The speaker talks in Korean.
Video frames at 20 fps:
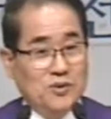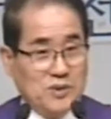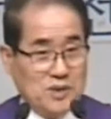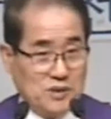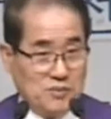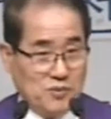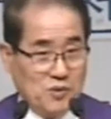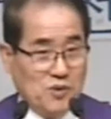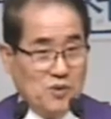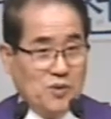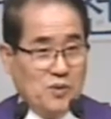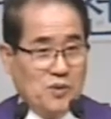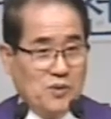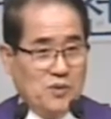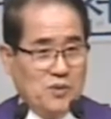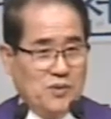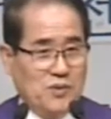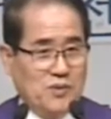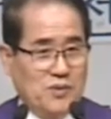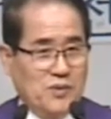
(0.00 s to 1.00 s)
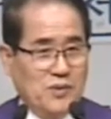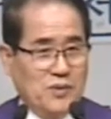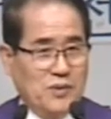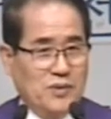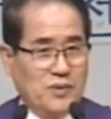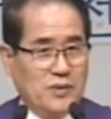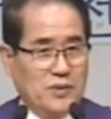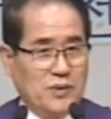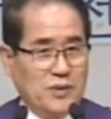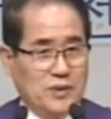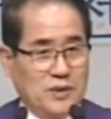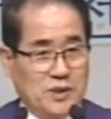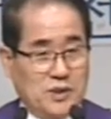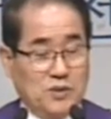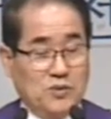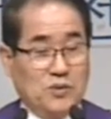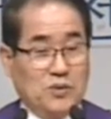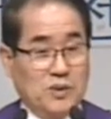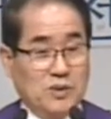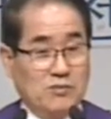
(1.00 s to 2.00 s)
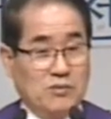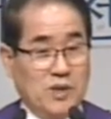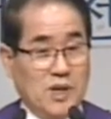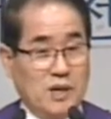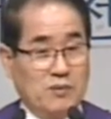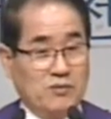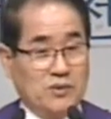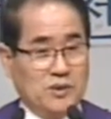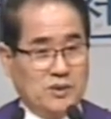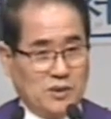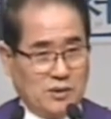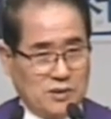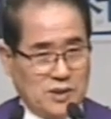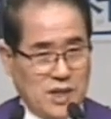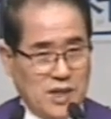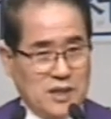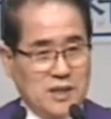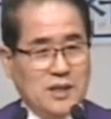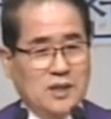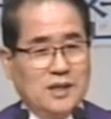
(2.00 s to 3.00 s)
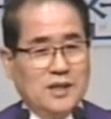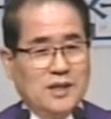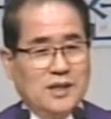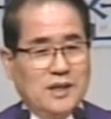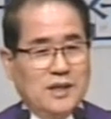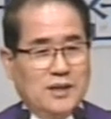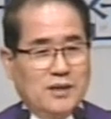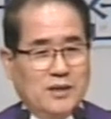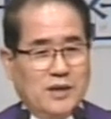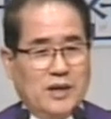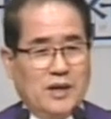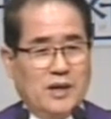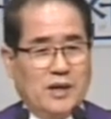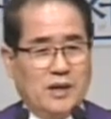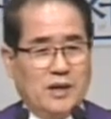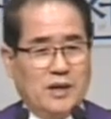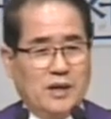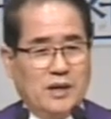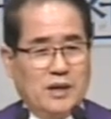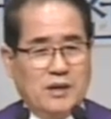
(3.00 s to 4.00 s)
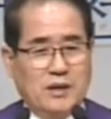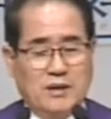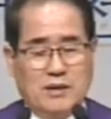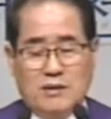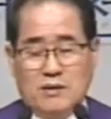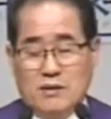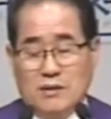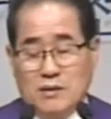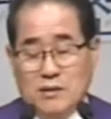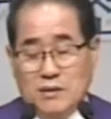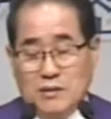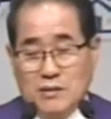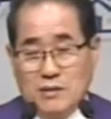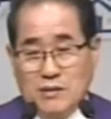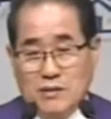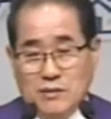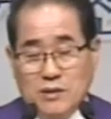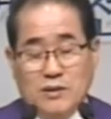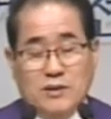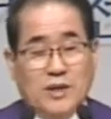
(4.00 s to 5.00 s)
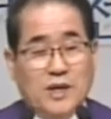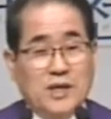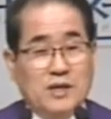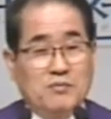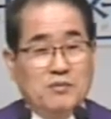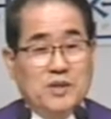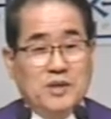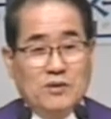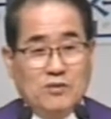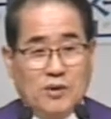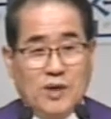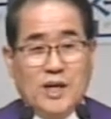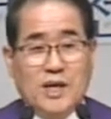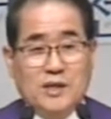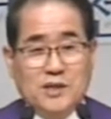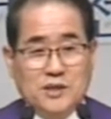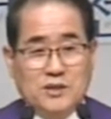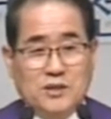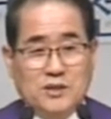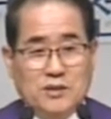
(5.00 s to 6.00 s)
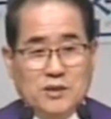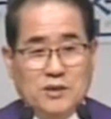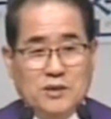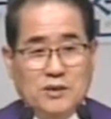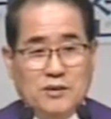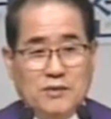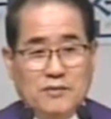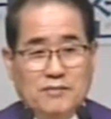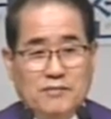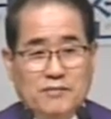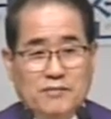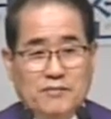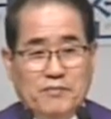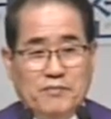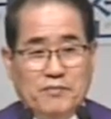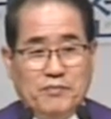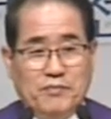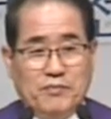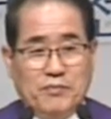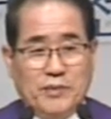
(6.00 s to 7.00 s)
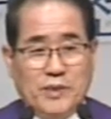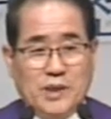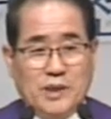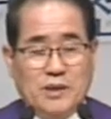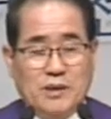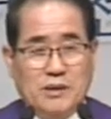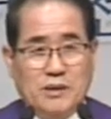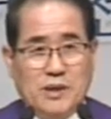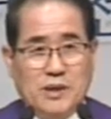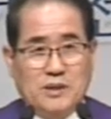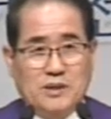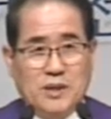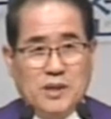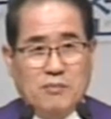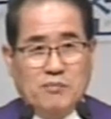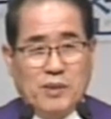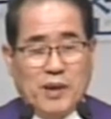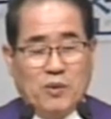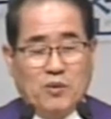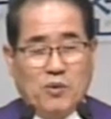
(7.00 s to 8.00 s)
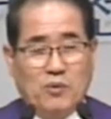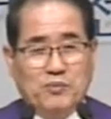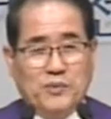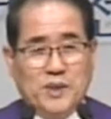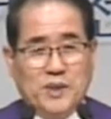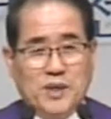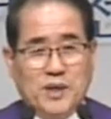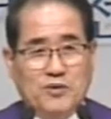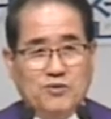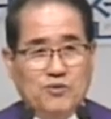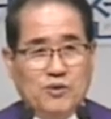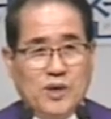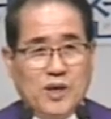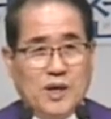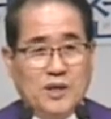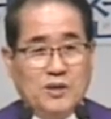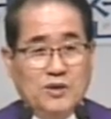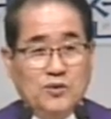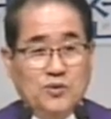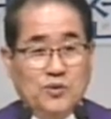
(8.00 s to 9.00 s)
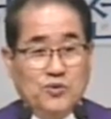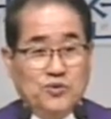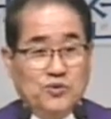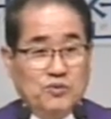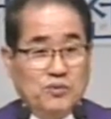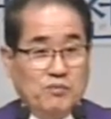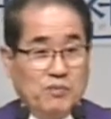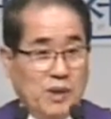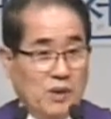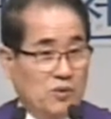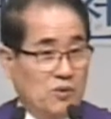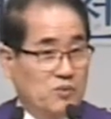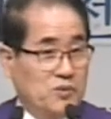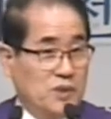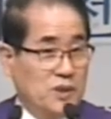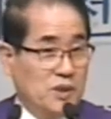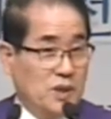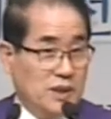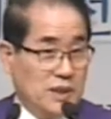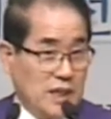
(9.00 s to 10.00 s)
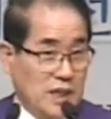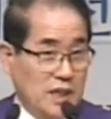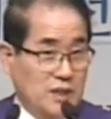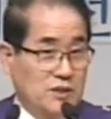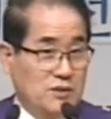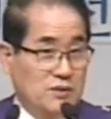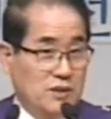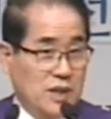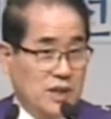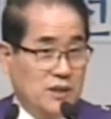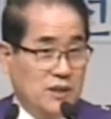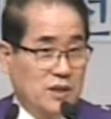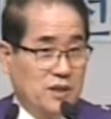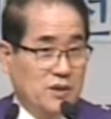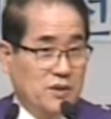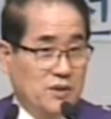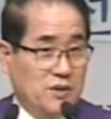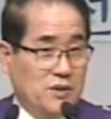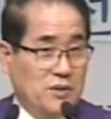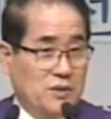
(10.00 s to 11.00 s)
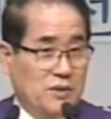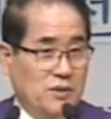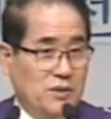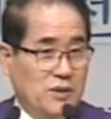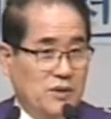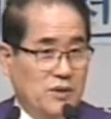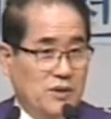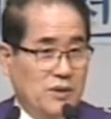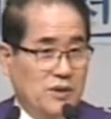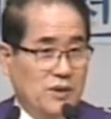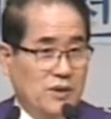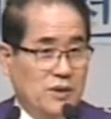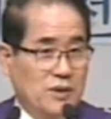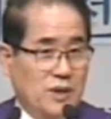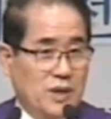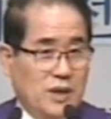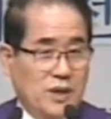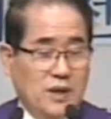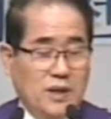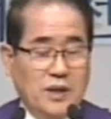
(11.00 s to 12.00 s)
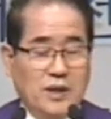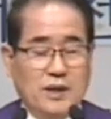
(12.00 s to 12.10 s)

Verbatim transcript: 옷 입고 긴 옷 입으려면 적당히 예 그렇게 입기를 원하시죠. 예전에 배꼽티가 유행하던 요즘은 배꼽티가 사라진 것 같아요. 예.